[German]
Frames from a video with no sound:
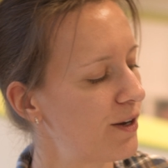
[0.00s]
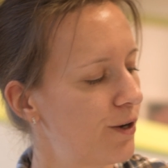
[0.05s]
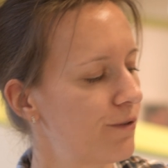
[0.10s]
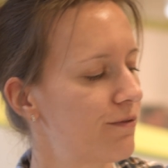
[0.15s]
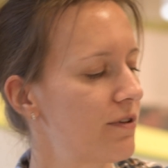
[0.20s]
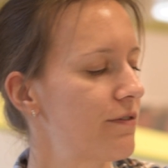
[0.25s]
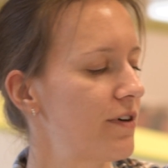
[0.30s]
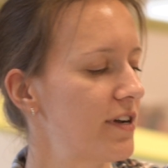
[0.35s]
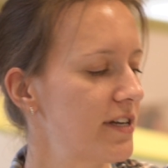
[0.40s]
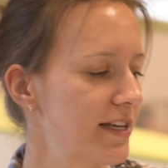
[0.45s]

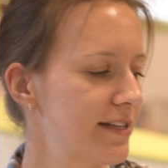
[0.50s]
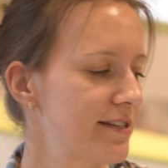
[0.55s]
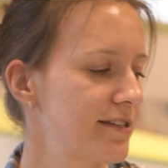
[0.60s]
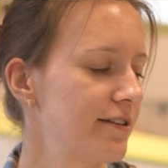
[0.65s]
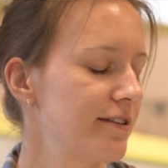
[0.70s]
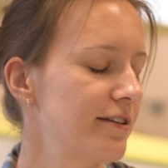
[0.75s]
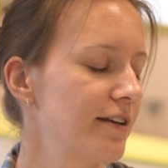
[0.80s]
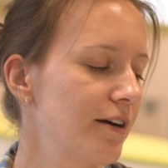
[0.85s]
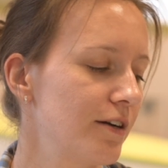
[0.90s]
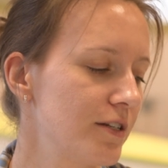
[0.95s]
Und wir wollen
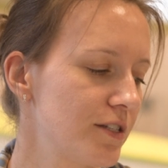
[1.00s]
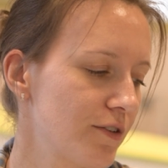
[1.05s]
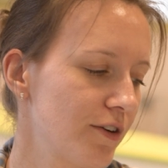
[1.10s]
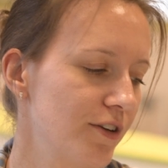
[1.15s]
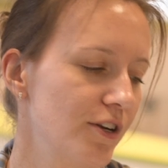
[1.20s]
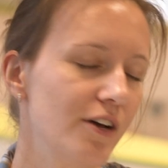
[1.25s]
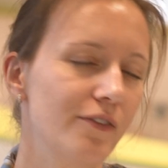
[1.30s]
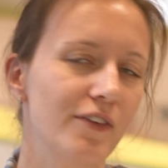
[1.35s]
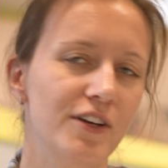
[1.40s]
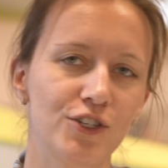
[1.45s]
jetzt daraus
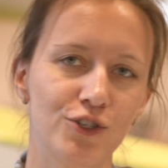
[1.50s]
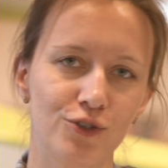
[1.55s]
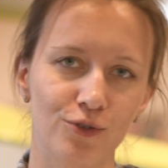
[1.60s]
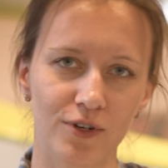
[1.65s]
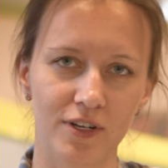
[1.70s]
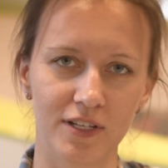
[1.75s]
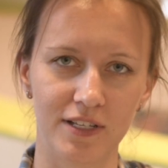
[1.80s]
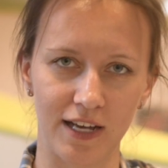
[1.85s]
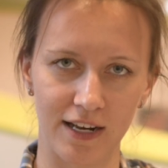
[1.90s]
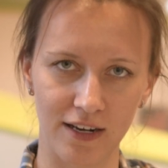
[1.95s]
sogar noch was
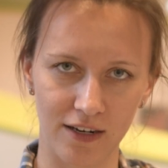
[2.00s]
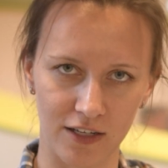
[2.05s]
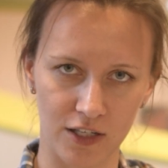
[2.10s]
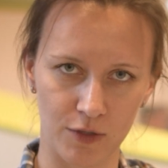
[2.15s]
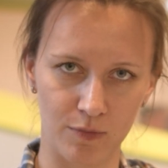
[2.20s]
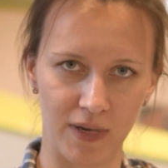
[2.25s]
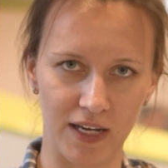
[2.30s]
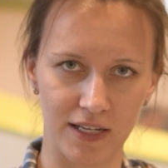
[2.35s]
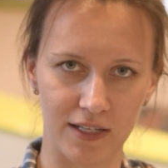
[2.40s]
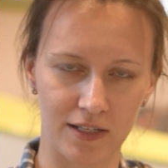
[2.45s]
Schönes
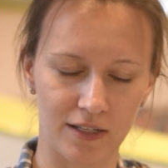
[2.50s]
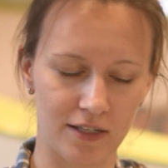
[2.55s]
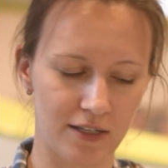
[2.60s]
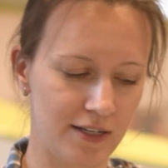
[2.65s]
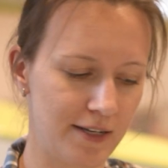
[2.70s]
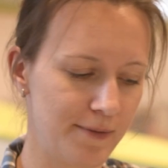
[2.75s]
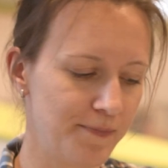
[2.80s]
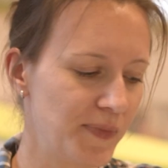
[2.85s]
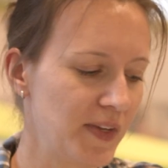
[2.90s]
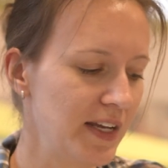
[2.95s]
anderes
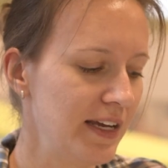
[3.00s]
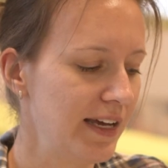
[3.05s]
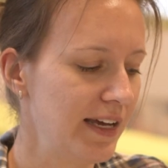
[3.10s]
basteln.